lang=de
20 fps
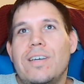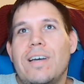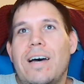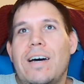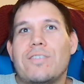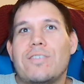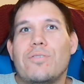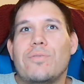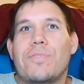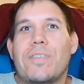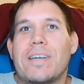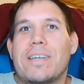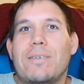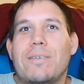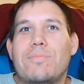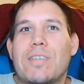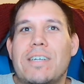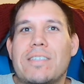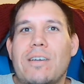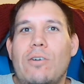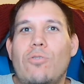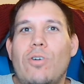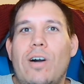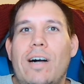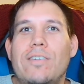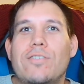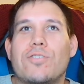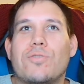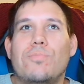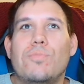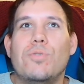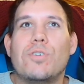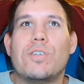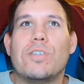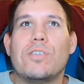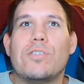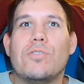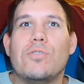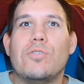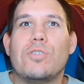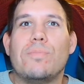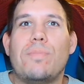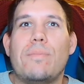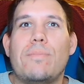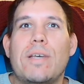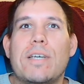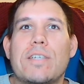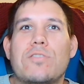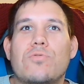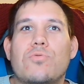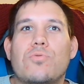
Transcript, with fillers: Also da gibt es halt auch alles Mögliche. Heute beim ersten